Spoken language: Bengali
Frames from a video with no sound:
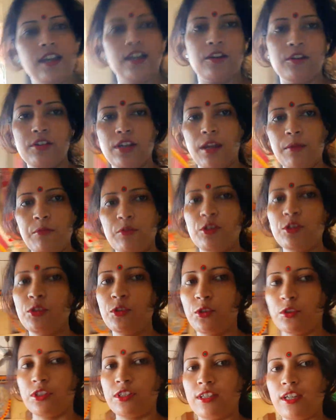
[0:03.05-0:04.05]
এখন টাইম হলো
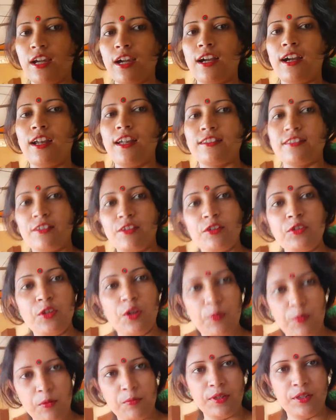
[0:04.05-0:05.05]
দশটা আজকাল
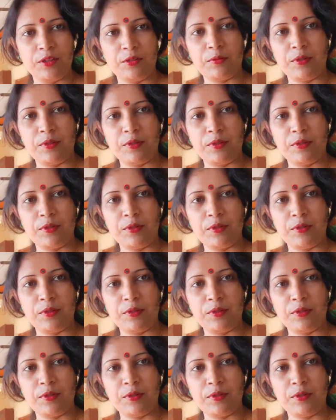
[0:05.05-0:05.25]
নবমী